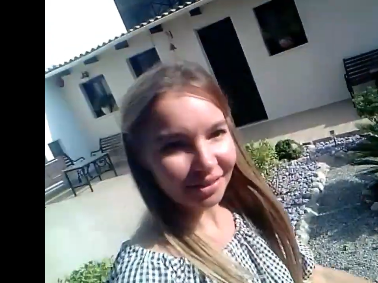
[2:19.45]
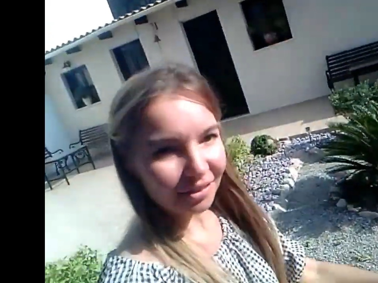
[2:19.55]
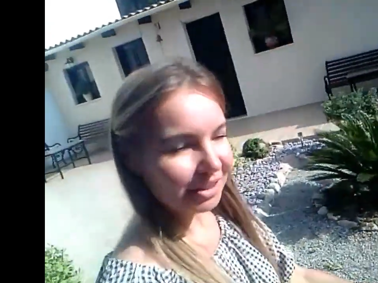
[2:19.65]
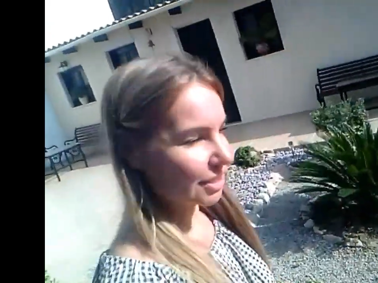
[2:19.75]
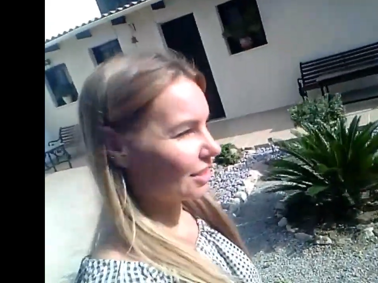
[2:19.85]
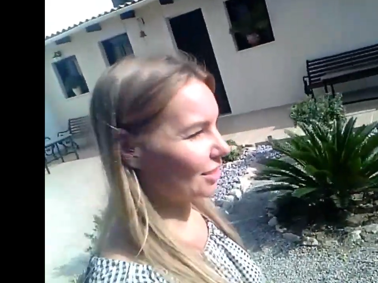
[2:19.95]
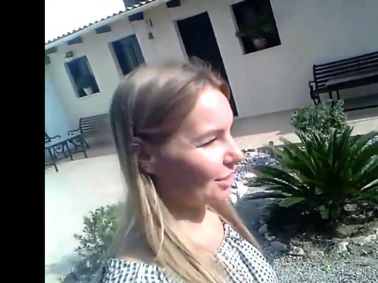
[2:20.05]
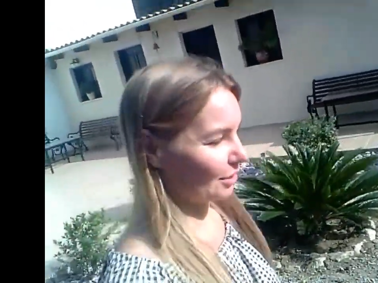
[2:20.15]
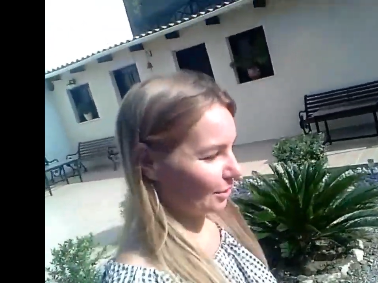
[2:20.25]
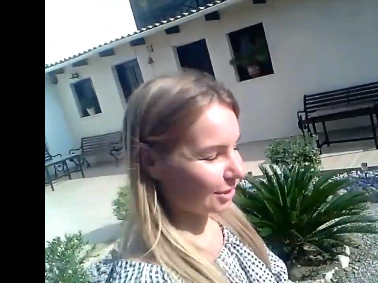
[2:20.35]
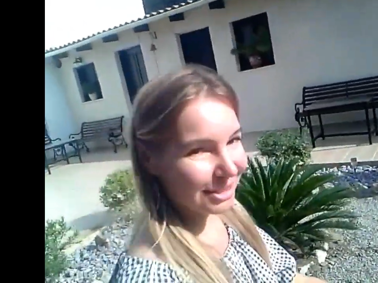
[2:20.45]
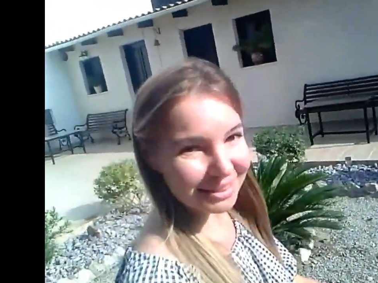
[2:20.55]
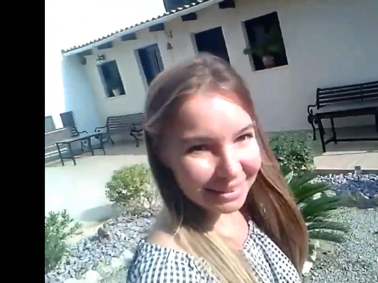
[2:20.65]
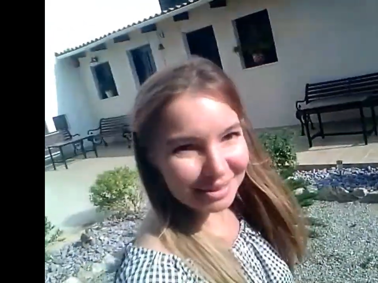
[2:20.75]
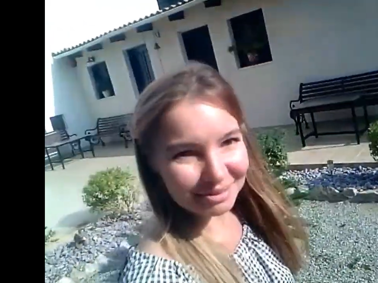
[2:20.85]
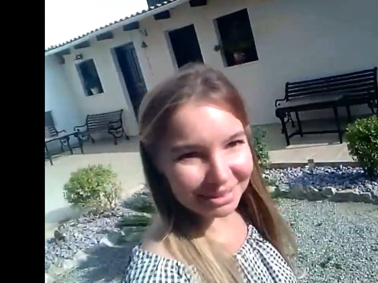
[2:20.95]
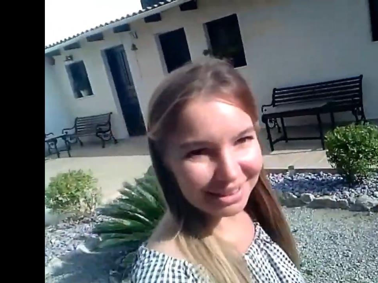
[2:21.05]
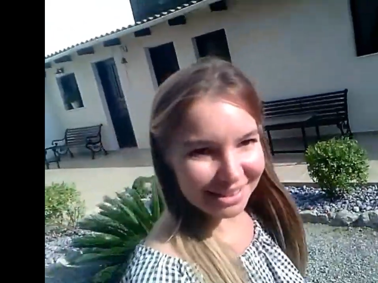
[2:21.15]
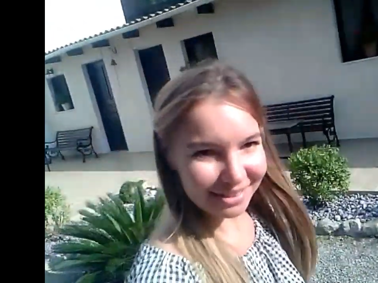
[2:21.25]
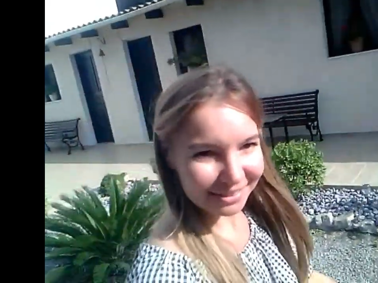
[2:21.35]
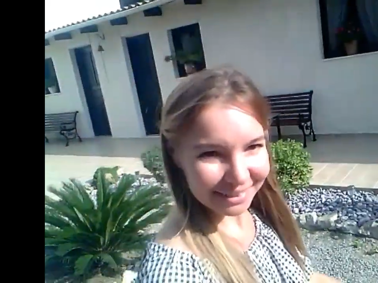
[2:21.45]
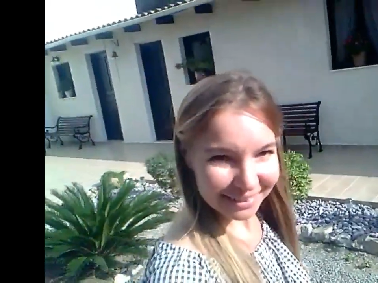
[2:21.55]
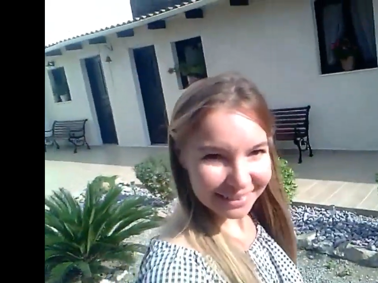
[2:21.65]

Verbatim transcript: Важно, сейчас с другой стороны покажу